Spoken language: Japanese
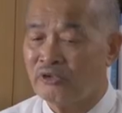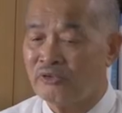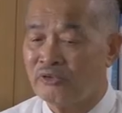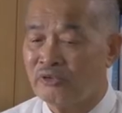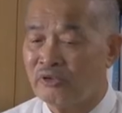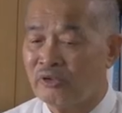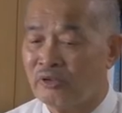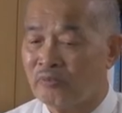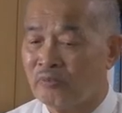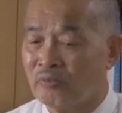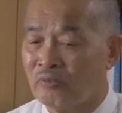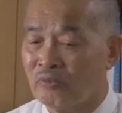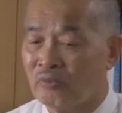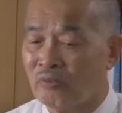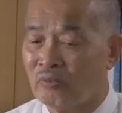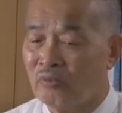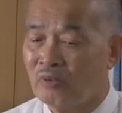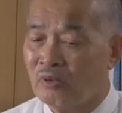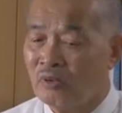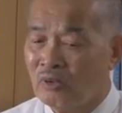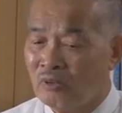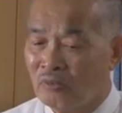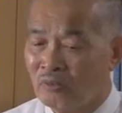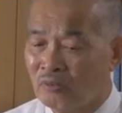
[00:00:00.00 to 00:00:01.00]
んでいって
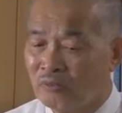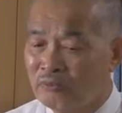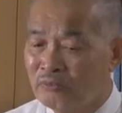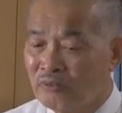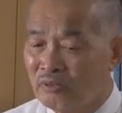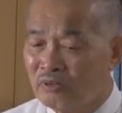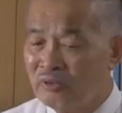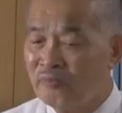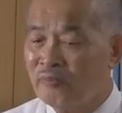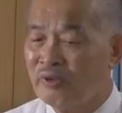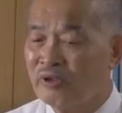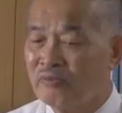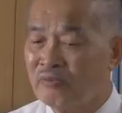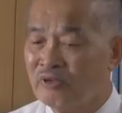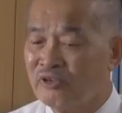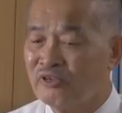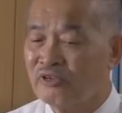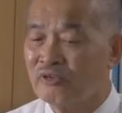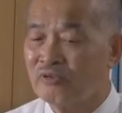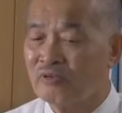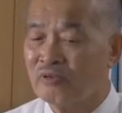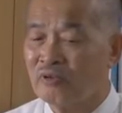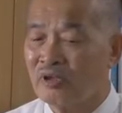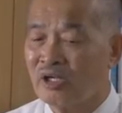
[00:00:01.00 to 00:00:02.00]
も本当にびっ
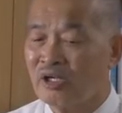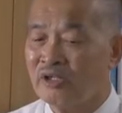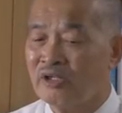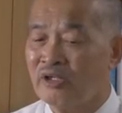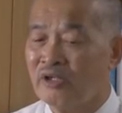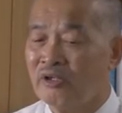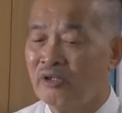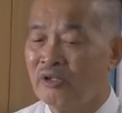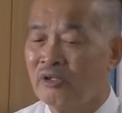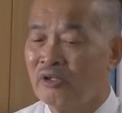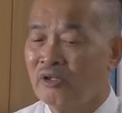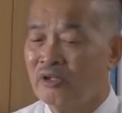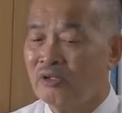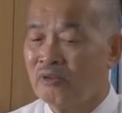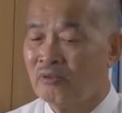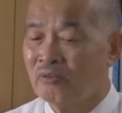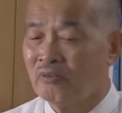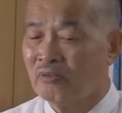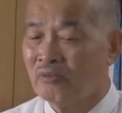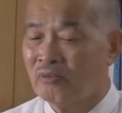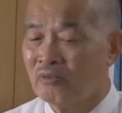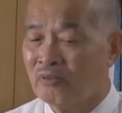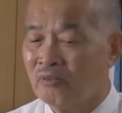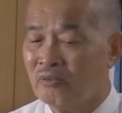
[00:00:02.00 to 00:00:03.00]
くりするぐらい
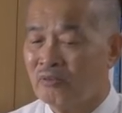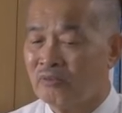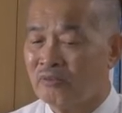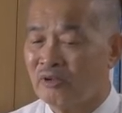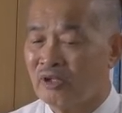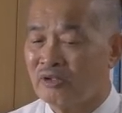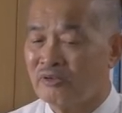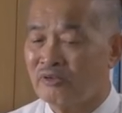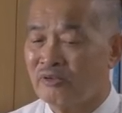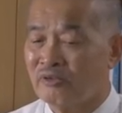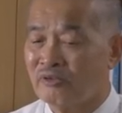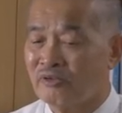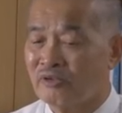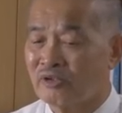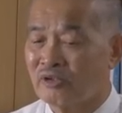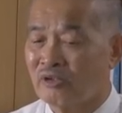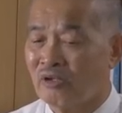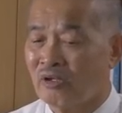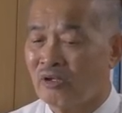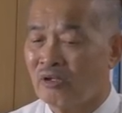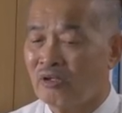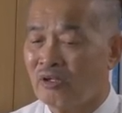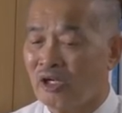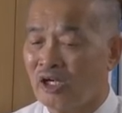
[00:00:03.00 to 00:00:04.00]
の何て言うんで
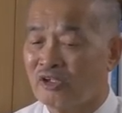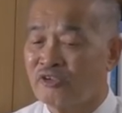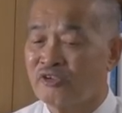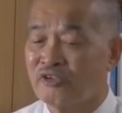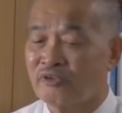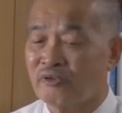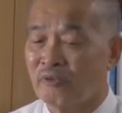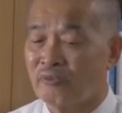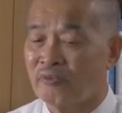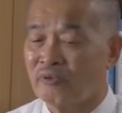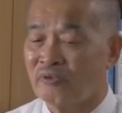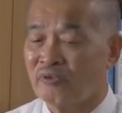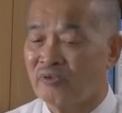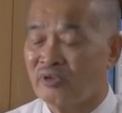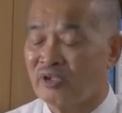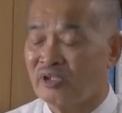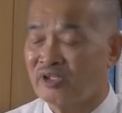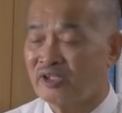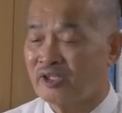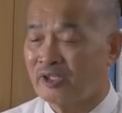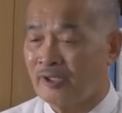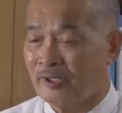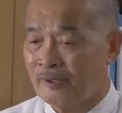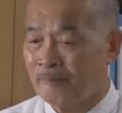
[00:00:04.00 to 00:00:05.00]
すか圧というん
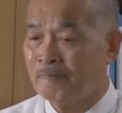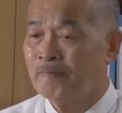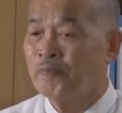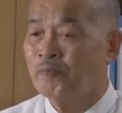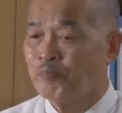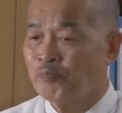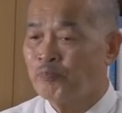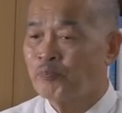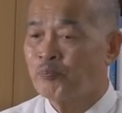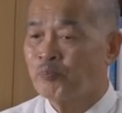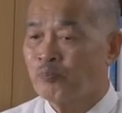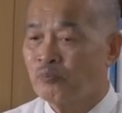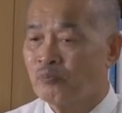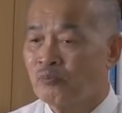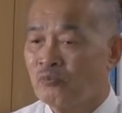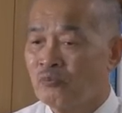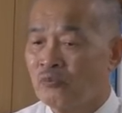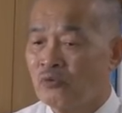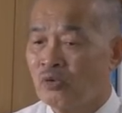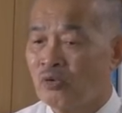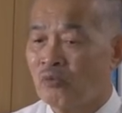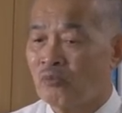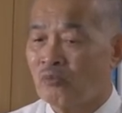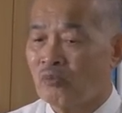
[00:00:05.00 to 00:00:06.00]
ですか
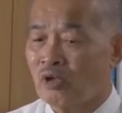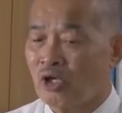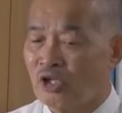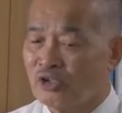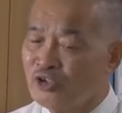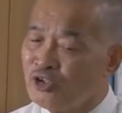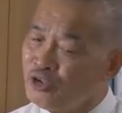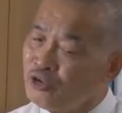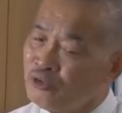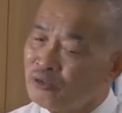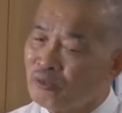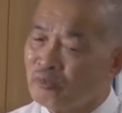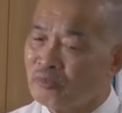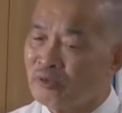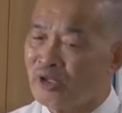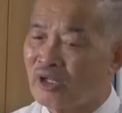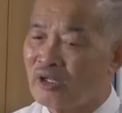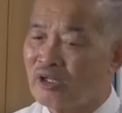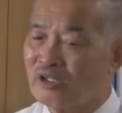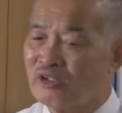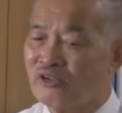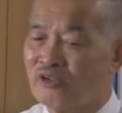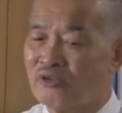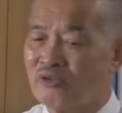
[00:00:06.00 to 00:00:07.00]
カチンとも
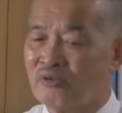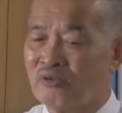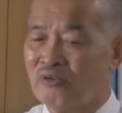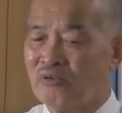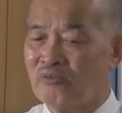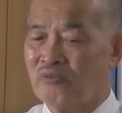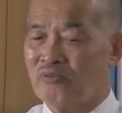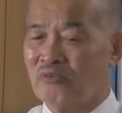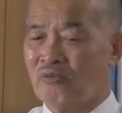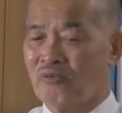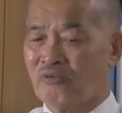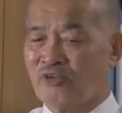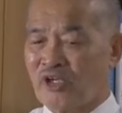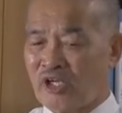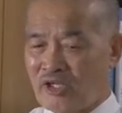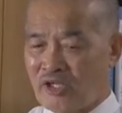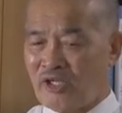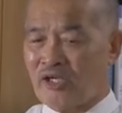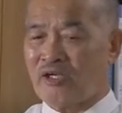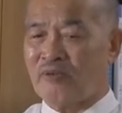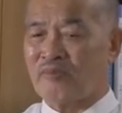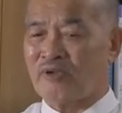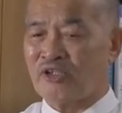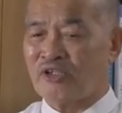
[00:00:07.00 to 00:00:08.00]
ならず
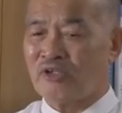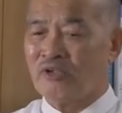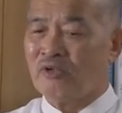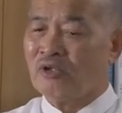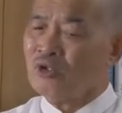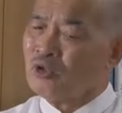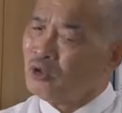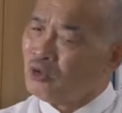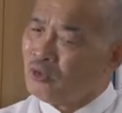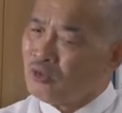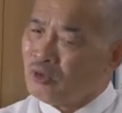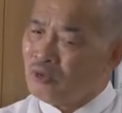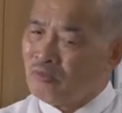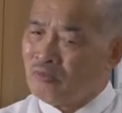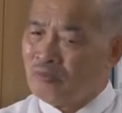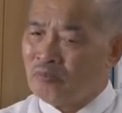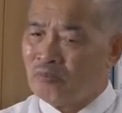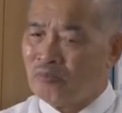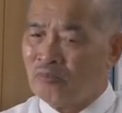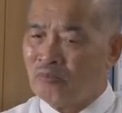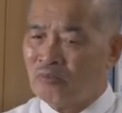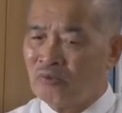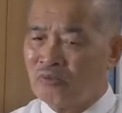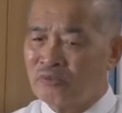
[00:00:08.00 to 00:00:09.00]
抑えられました。
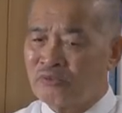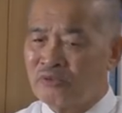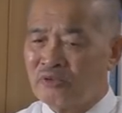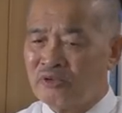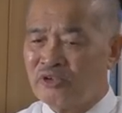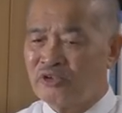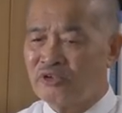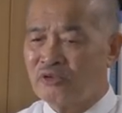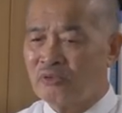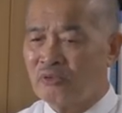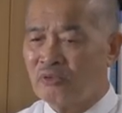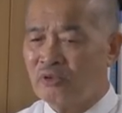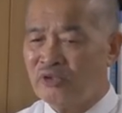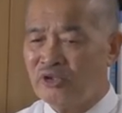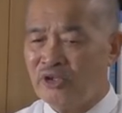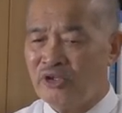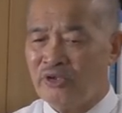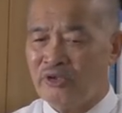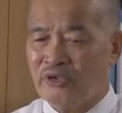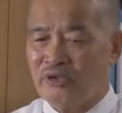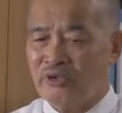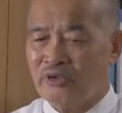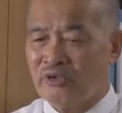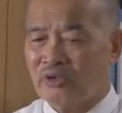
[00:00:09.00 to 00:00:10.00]
本当にすご
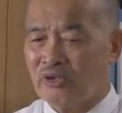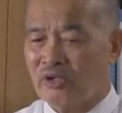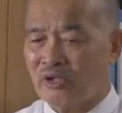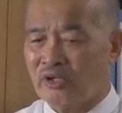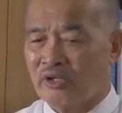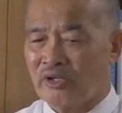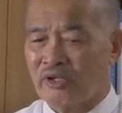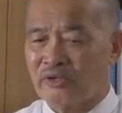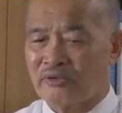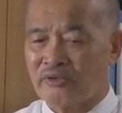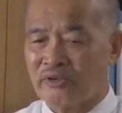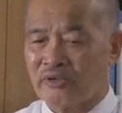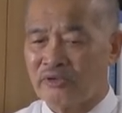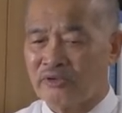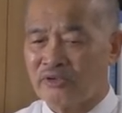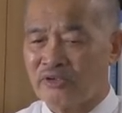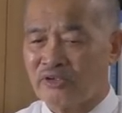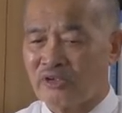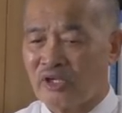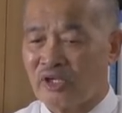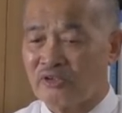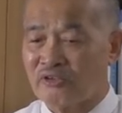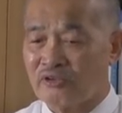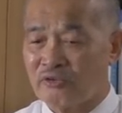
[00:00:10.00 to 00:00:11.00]
いあれだったん
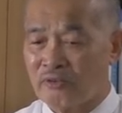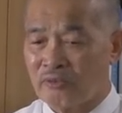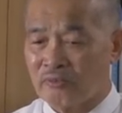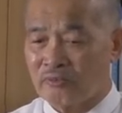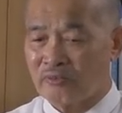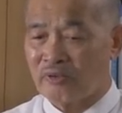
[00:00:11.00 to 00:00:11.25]
です圧